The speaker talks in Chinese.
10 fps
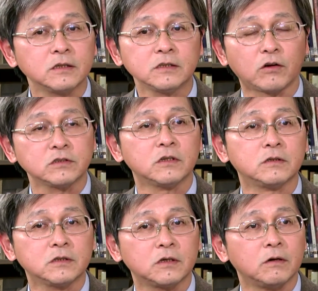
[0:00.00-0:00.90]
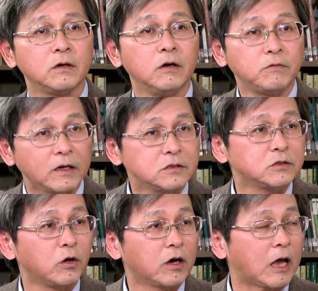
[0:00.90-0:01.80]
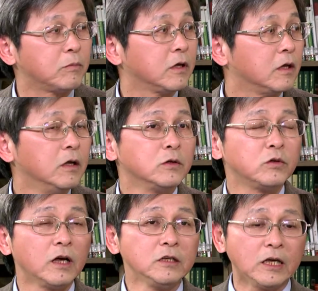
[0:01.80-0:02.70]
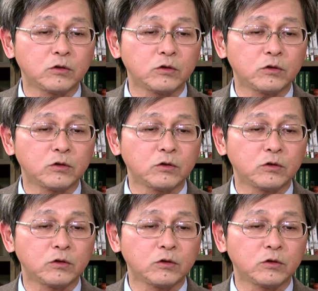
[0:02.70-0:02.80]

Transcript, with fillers: 跟导师的这个方式都要改变。所以他应该